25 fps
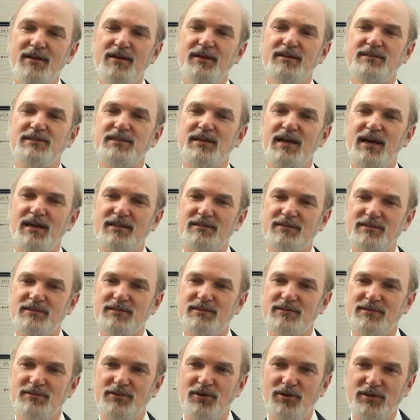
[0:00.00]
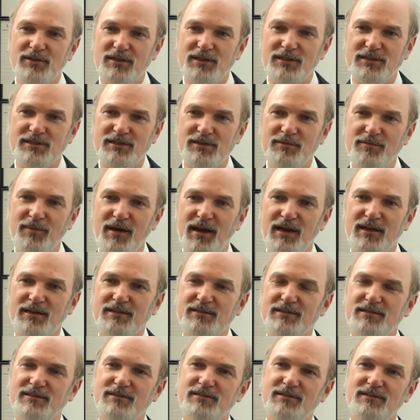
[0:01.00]
Sie hat äh, deutlich
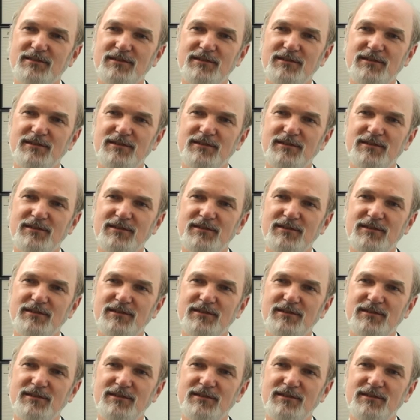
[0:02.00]
gemacht,